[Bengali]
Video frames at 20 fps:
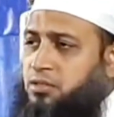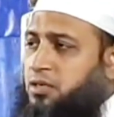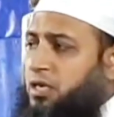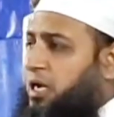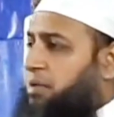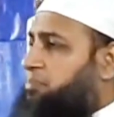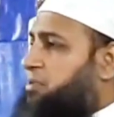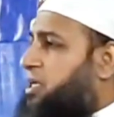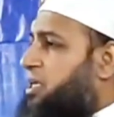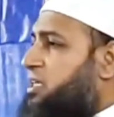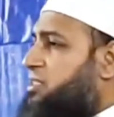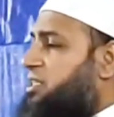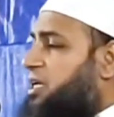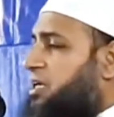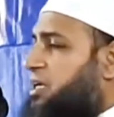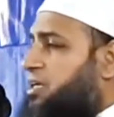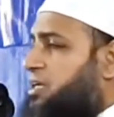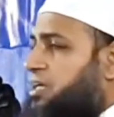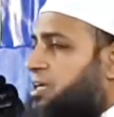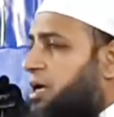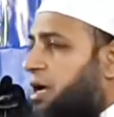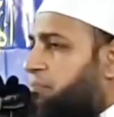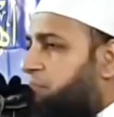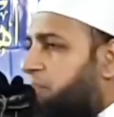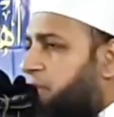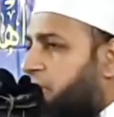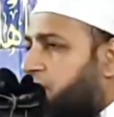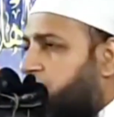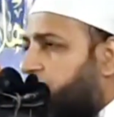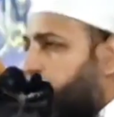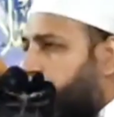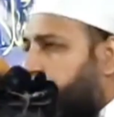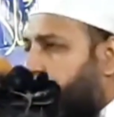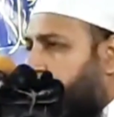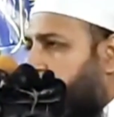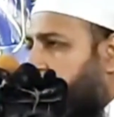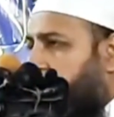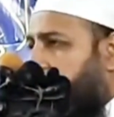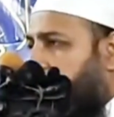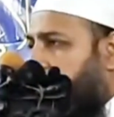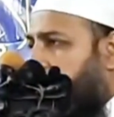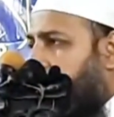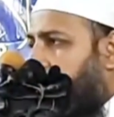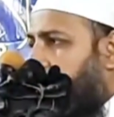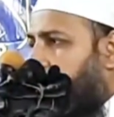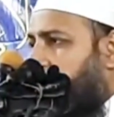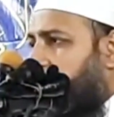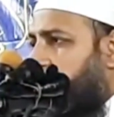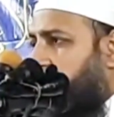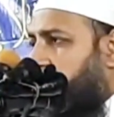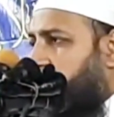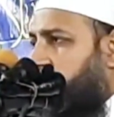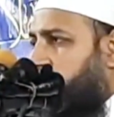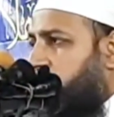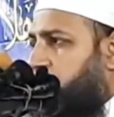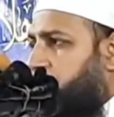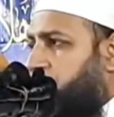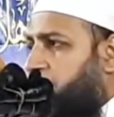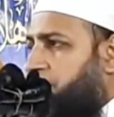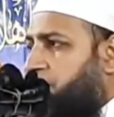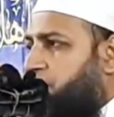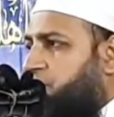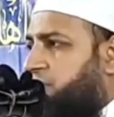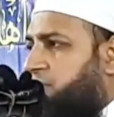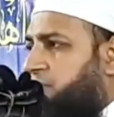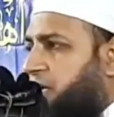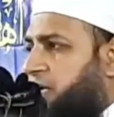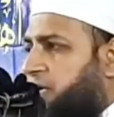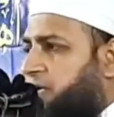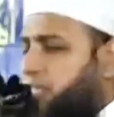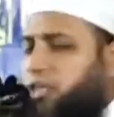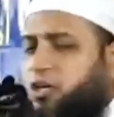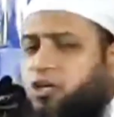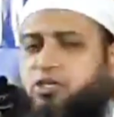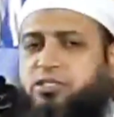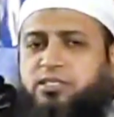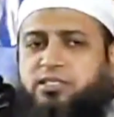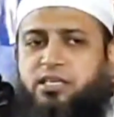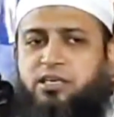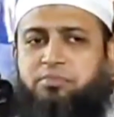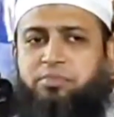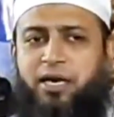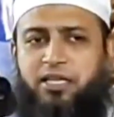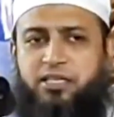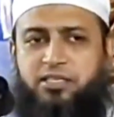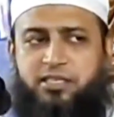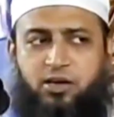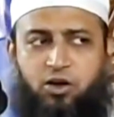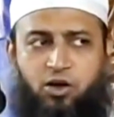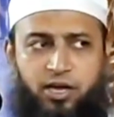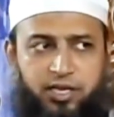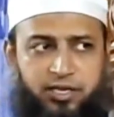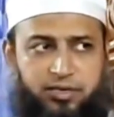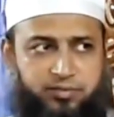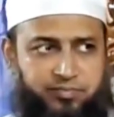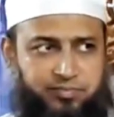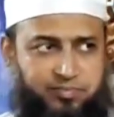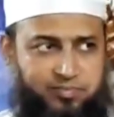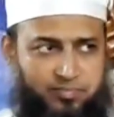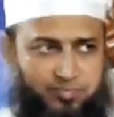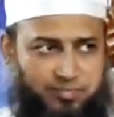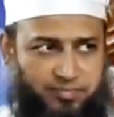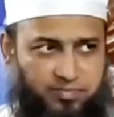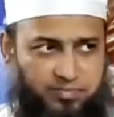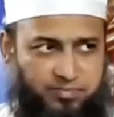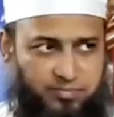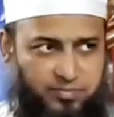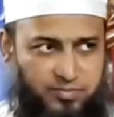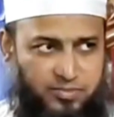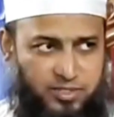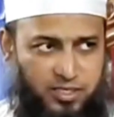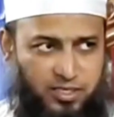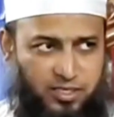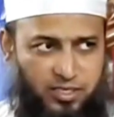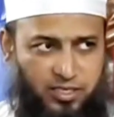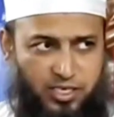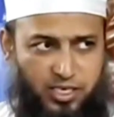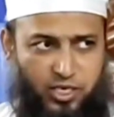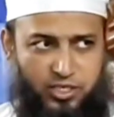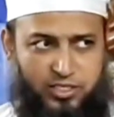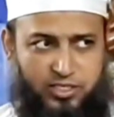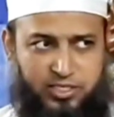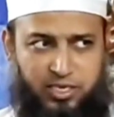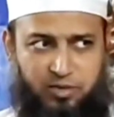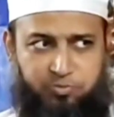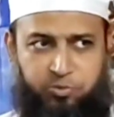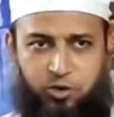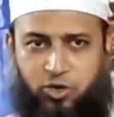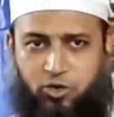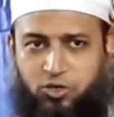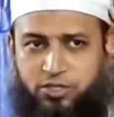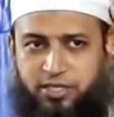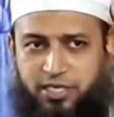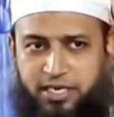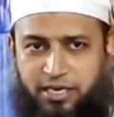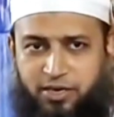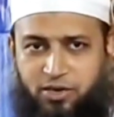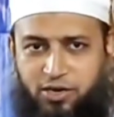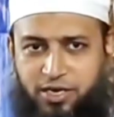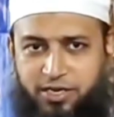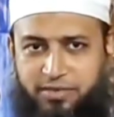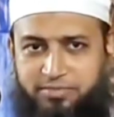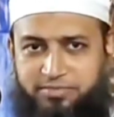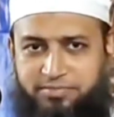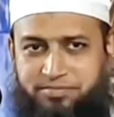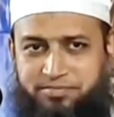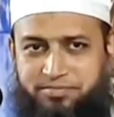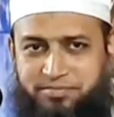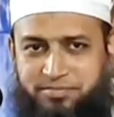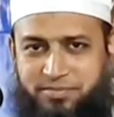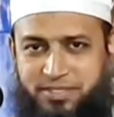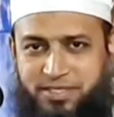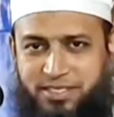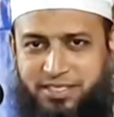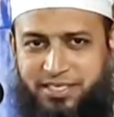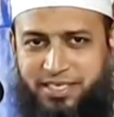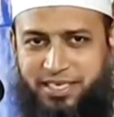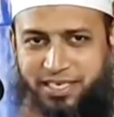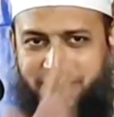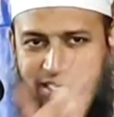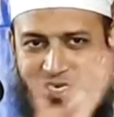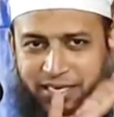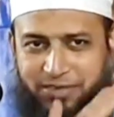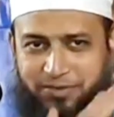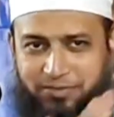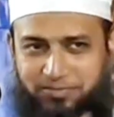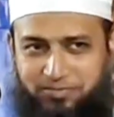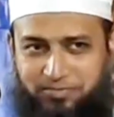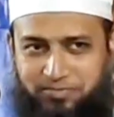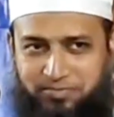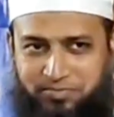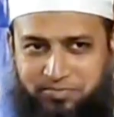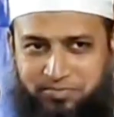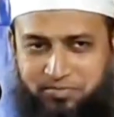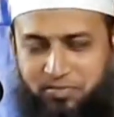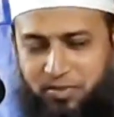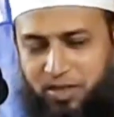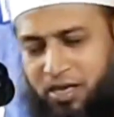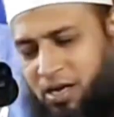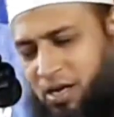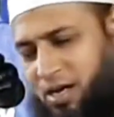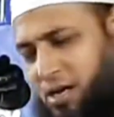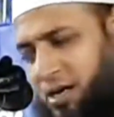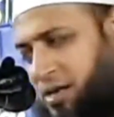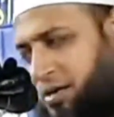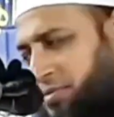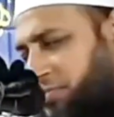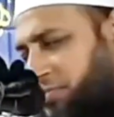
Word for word: আপনারা জানেন কামলার দুপুরের খাবার দাবারের ব্যবস্থা গৃহস্থের বাড়িতে হয় গৃহস্থের পক্ষ থেকে হয় ঠিক কিনা হ্যাঁ